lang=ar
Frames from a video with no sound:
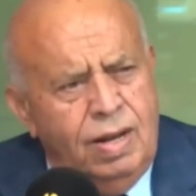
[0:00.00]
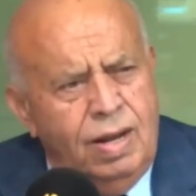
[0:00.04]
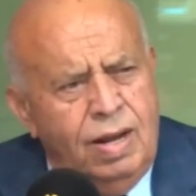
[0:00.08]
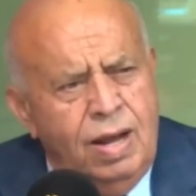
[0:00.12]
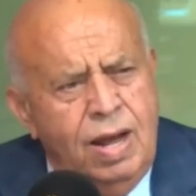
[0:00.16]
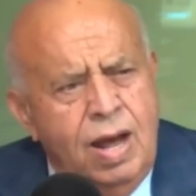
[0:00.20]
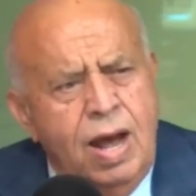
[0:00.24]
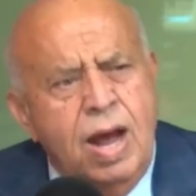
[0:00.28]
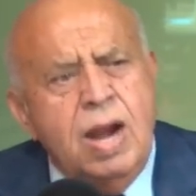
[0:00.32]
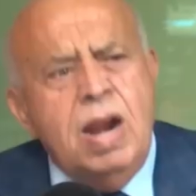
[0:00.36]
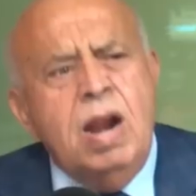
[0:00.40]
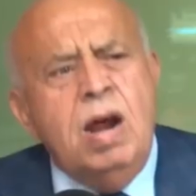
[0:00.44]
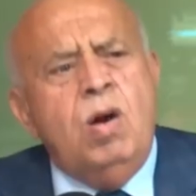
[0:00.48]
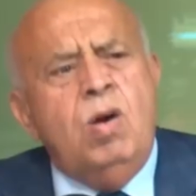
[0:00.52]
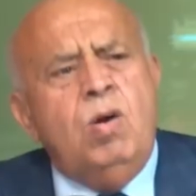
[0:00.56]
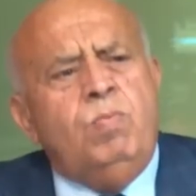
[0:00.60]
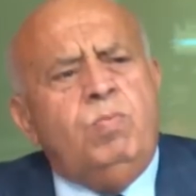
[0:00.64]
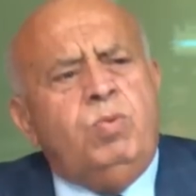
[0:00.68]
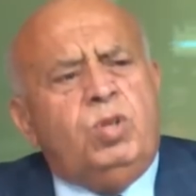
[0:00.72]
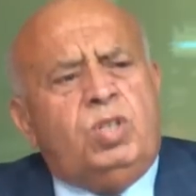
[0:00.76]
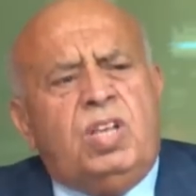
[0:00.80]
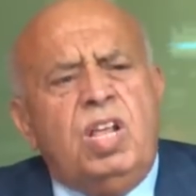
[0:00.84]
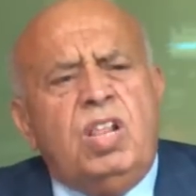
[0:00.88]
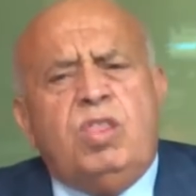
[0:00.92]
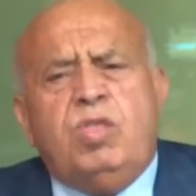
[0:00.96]
انه
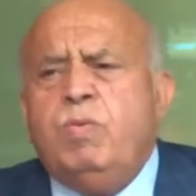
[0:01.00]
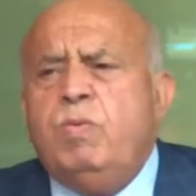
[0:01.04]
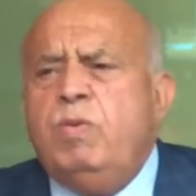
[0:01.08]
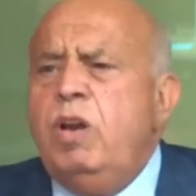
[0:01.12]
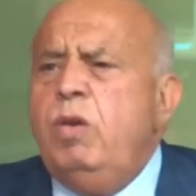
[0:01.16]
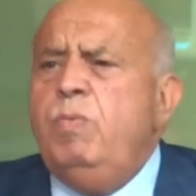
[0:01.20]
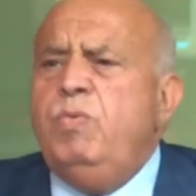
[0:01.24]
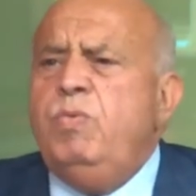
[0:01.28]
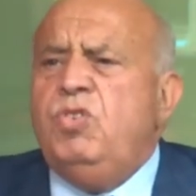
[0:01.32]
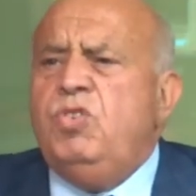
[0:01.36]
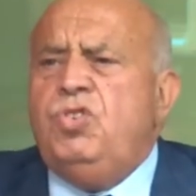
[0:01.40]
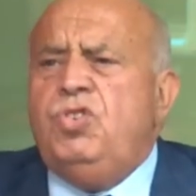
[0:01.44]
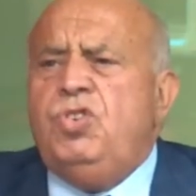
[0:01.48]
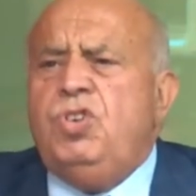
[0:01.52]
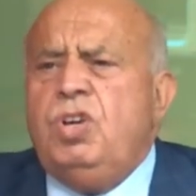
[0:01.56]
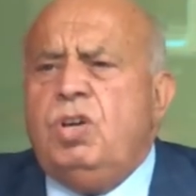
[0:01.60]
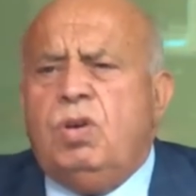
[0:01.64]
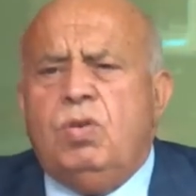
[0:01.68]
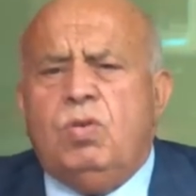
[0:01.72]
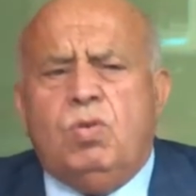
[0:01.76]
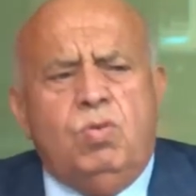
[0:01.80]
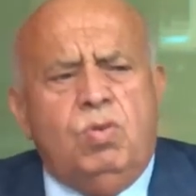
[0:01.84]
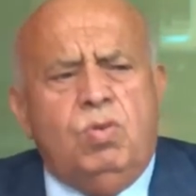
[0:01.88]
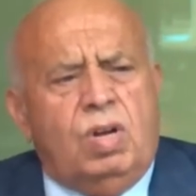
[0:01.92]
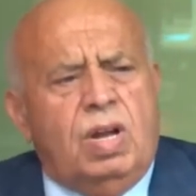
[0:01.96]
المستثمر اللي باش يجيك
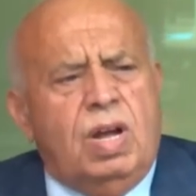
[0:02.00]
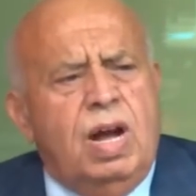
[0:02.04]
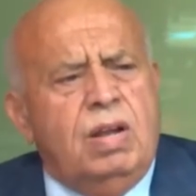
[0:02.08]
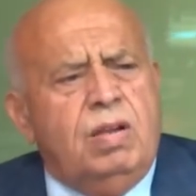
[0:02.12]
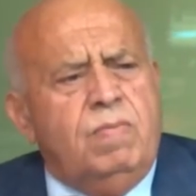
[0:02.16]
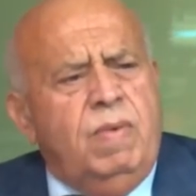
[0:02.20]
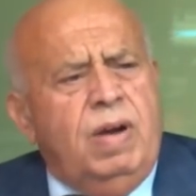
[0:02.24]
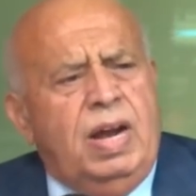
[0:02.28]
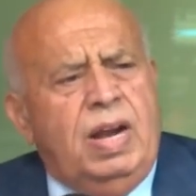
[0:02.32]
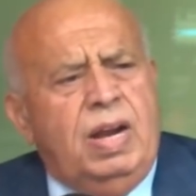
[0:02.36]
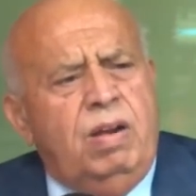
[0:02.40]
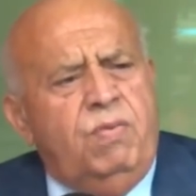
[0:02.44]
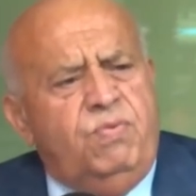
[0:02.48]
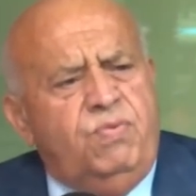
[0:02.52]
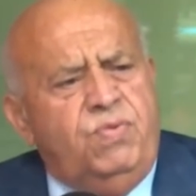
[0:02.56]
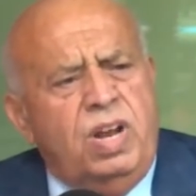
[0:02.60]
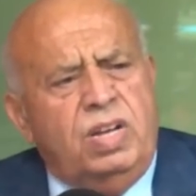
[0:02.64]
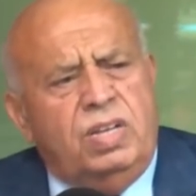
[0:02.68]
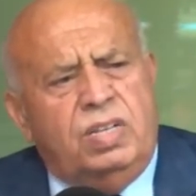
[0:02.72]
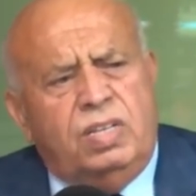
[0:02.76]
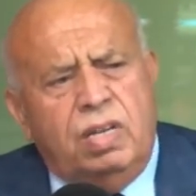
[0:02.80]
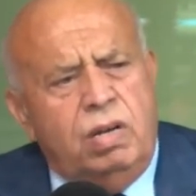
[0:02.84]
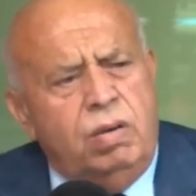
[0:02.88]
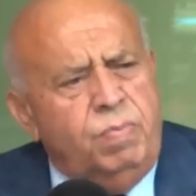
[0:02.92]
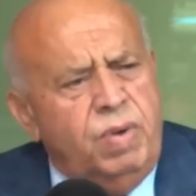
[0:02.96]
يقول قادمه على
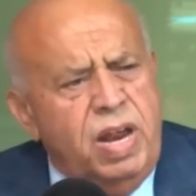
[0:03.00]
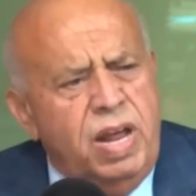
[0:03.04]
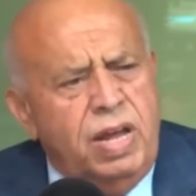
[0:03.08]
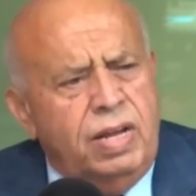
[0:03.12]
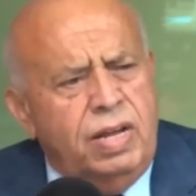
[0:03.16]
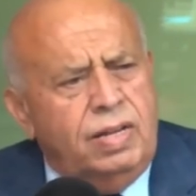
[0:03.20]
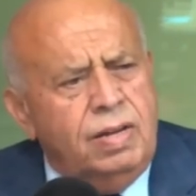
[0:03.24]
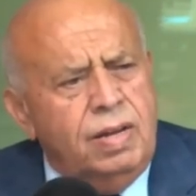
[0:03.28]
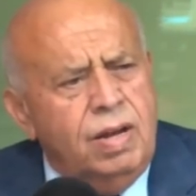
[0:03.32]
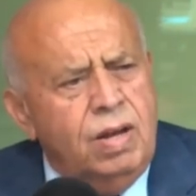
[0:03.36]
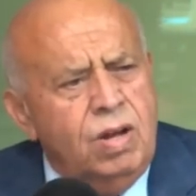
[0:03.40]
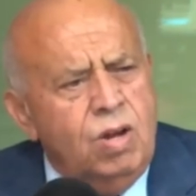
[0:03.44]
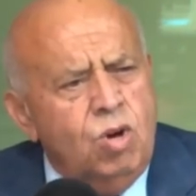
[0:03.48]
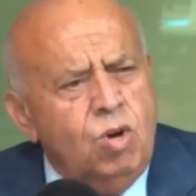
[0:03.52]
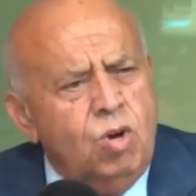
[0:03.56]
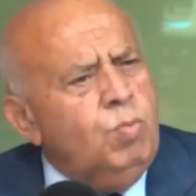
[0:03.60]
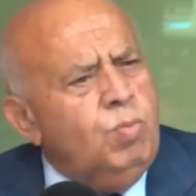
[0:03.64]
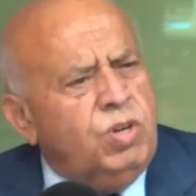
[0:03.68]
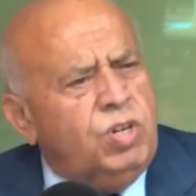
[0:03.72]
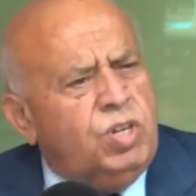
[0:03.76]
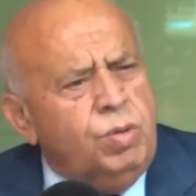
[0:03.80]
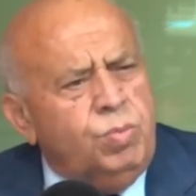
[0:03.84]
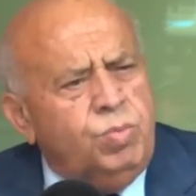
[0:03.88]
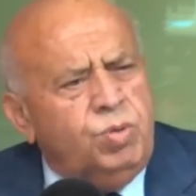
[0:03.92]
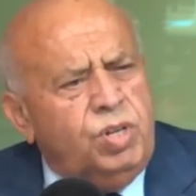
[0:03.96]
الافلاس البلاد
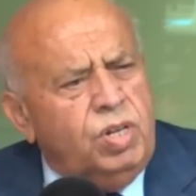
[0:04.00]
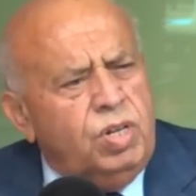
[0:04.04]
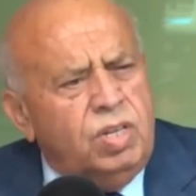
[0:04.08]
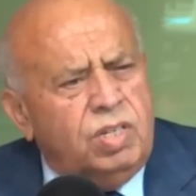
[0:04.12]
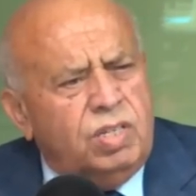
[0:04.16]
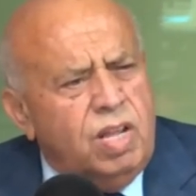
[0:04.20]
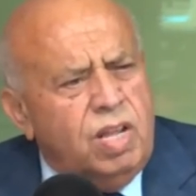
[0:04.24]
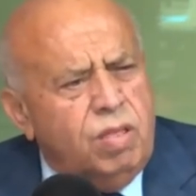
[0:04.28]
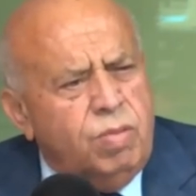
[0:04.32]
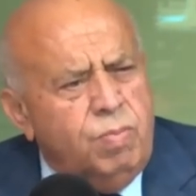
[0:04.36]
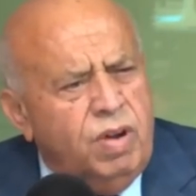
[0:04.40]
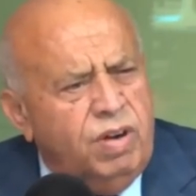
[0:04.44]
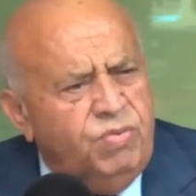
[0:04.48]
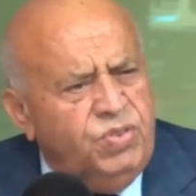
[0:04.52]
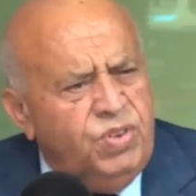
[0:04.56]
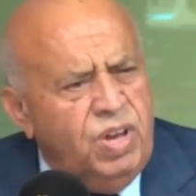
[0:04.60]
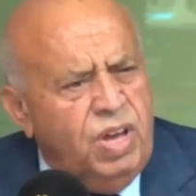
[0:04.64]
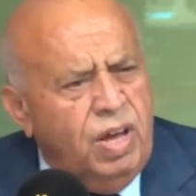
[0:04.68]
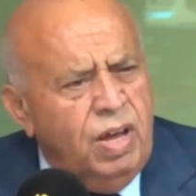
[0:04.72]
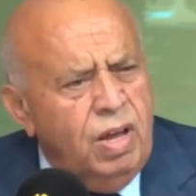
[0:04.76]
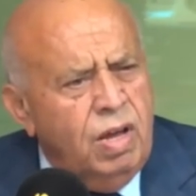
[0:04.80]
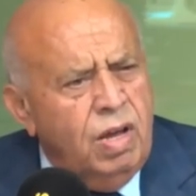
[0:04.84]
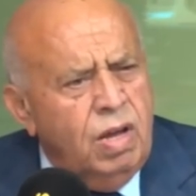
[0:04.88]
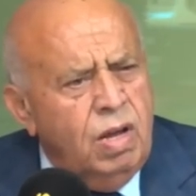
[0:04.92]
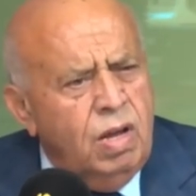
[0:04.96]
وباش نمشي نستثمر فيها
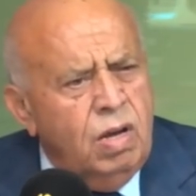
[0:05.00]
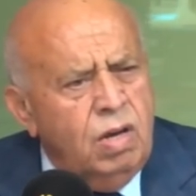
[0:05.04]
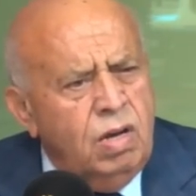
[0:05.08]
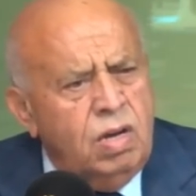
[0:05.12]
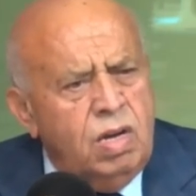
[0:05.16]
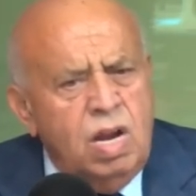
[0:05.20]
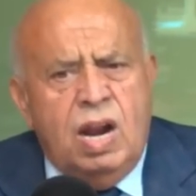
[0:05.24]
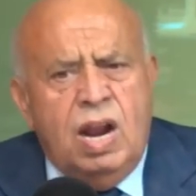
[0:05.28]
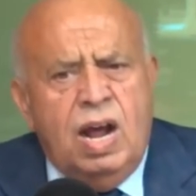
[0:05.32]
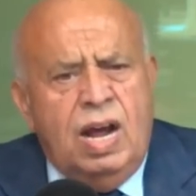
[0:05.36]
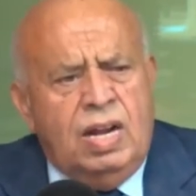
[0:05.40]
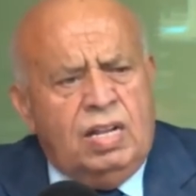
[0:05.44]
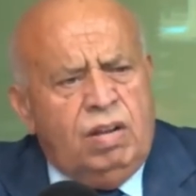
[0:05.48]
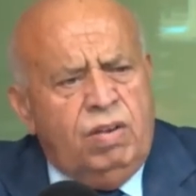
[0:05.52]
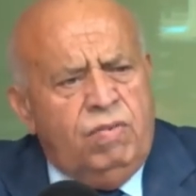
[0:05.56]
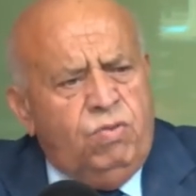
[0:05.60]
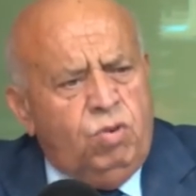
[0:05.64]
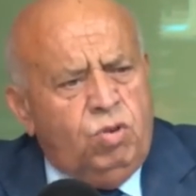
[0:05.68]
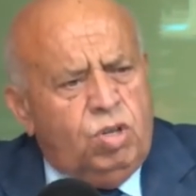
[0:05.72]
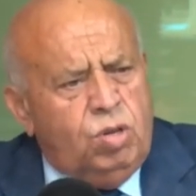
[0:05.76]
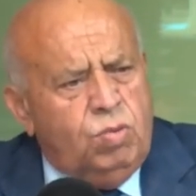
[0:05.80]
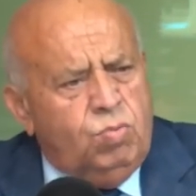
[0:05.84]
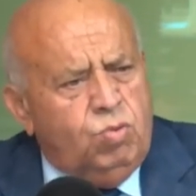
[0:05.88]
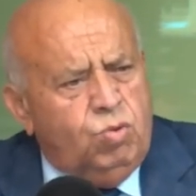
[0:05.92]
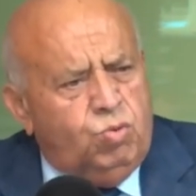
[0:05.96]
انا حتى
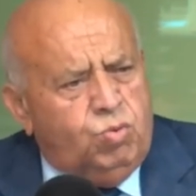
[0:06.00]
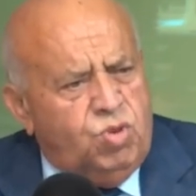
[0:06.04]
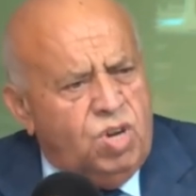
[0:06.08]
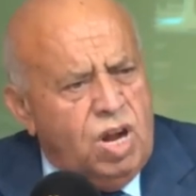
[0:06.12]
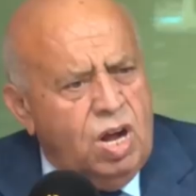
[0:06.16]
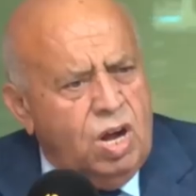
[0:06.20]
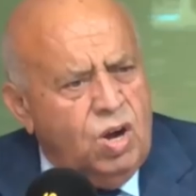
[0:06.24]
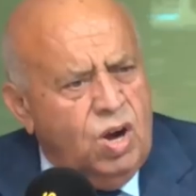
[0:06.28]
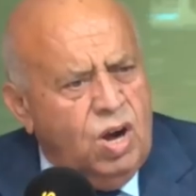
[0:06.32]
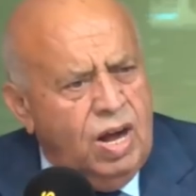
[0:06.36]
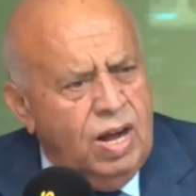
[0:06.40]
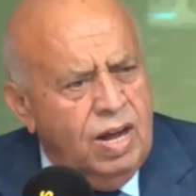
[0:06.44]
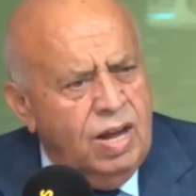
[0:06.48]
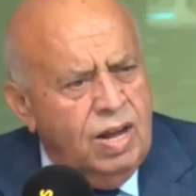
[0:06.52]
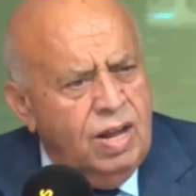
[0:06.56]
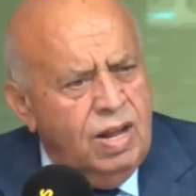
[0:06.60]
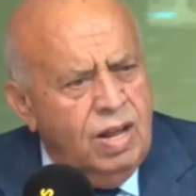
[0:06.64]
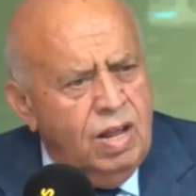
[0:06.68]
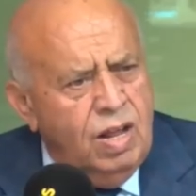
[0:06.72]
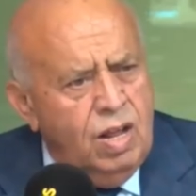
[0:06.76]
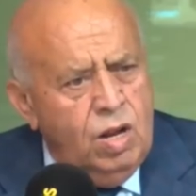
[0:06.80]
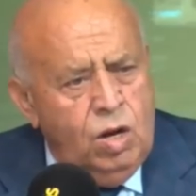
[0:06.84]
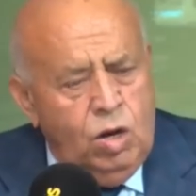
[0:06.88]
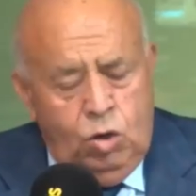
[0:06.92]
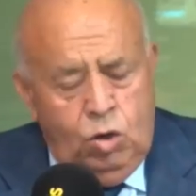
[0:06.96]
فلوسي مش باش نخاها
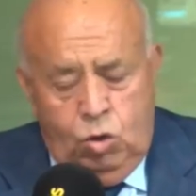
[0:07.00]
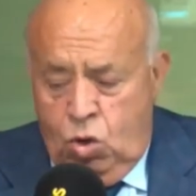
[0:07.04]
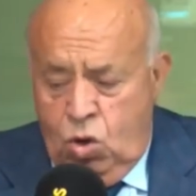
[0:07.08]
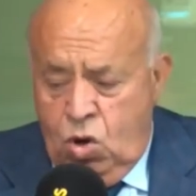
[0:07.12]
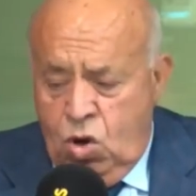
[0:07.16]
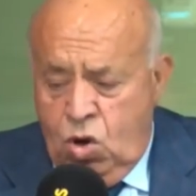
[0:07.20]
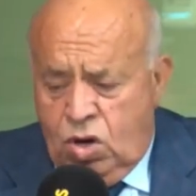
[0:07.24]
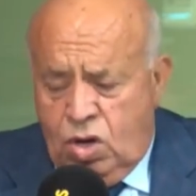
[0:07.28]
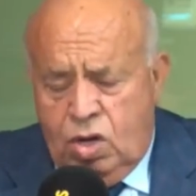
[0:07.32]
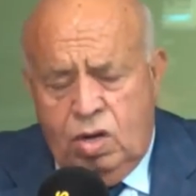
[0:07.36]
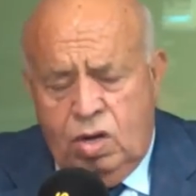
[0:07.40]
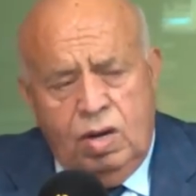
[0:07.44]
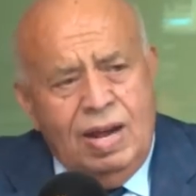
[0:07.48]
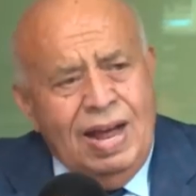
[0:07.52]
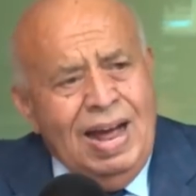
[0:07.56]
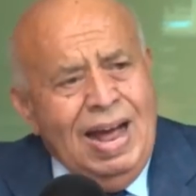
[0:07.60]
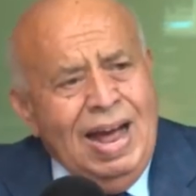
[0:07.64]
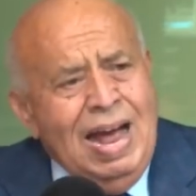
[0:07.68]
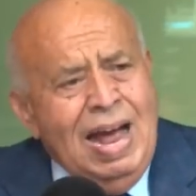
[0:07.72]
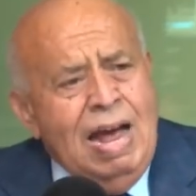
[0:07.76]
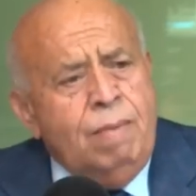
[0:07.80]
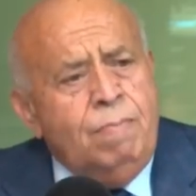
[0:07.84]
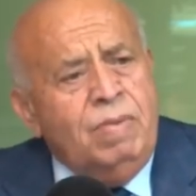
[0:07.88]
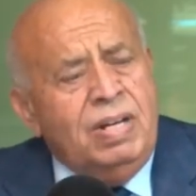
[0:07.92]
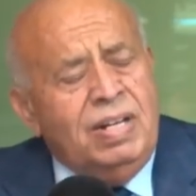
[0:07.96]
دونك
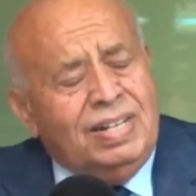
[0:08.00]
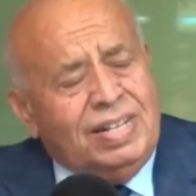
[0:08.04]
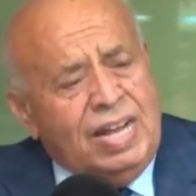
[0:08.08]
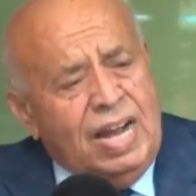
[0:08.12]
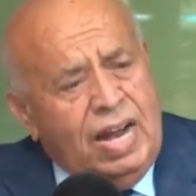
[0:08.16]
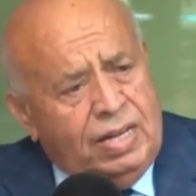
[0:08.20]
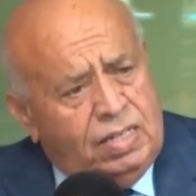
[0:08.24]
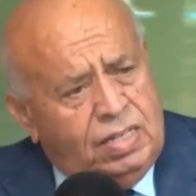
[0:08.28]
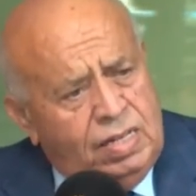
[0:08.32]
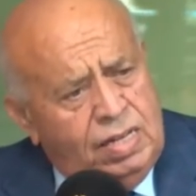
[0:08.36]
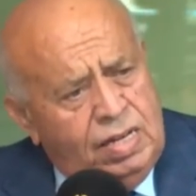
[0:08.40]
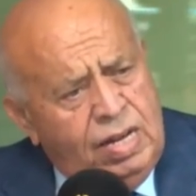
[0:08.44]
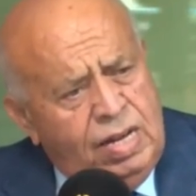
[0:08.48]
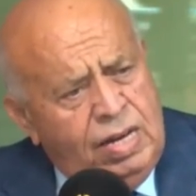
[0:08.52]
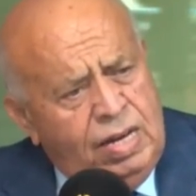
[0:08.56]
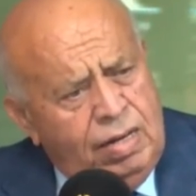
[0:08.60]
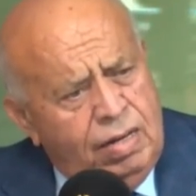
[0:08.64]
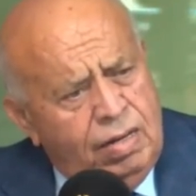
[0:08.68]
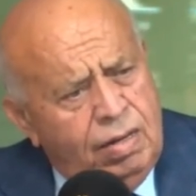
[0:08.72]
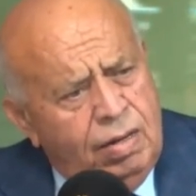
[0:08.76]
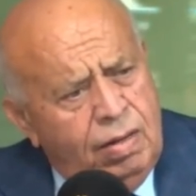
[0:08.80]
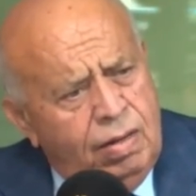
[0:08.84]
عامل تعطيل